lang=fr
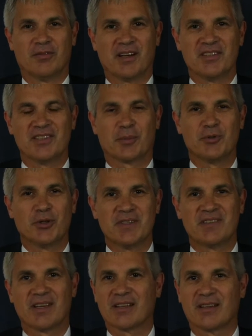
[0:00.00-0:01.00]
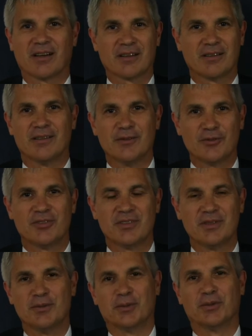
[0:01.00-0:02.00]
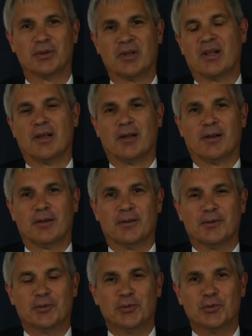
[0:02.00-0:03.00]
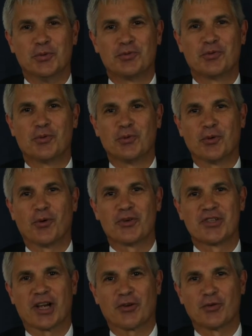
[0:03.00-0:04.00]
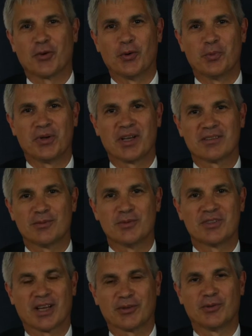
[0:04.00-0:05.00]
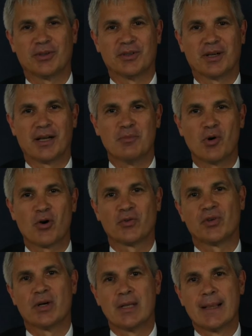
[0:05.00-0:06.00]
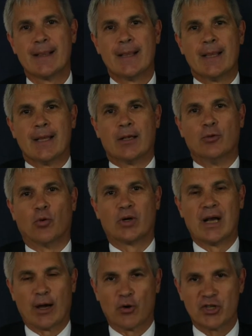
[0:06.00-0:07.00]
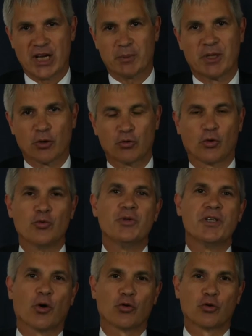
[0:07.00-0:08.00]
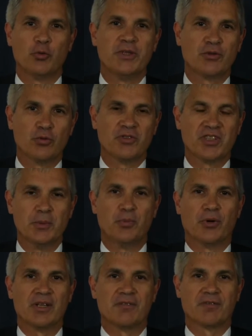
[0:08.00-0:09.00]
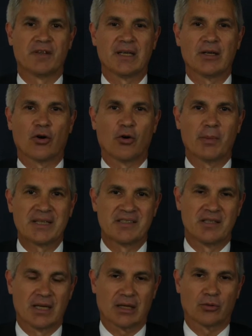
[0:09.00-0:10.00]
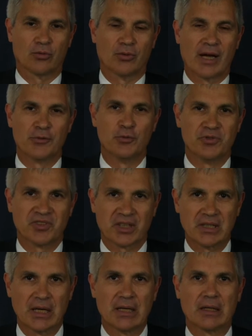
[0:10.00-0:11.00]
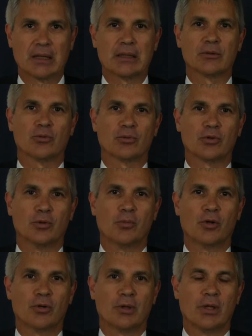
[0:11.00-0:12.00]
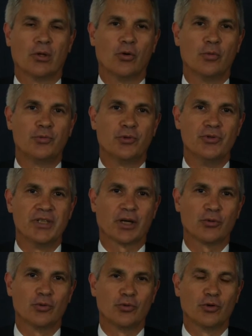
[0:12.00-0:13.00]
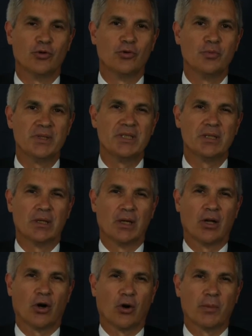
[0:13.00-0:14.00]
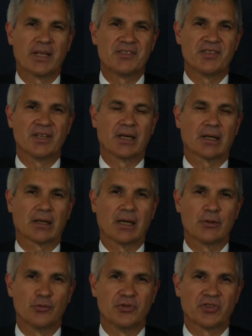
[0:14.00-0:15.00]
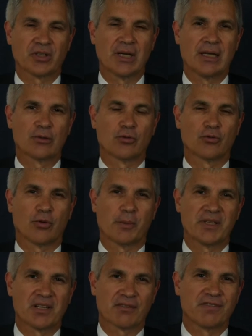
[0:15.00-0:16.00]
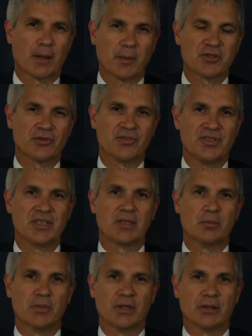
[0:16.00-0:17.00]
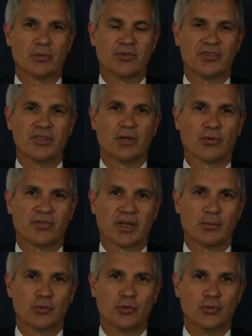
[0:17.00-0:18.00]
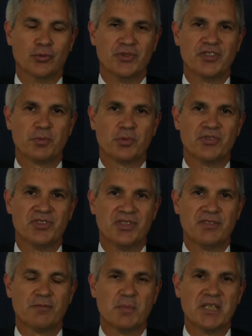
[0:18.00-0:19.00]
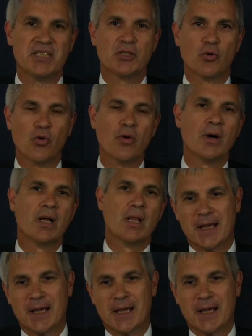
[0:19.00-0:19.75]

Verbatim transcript: Pfizer-BioNTech, hein, qui est ici euh, de, fonds de recherche européens, c'est une start allemande. Donc la recherche, bien entendu, et ensuite tout ce qui peut être fait en matière de industrielle, hein, donc comment obtenir une autonomie en matière industrielle, que ce soit en matière pharmaceutique, mais aussi en termes de, dispositifs médicaux.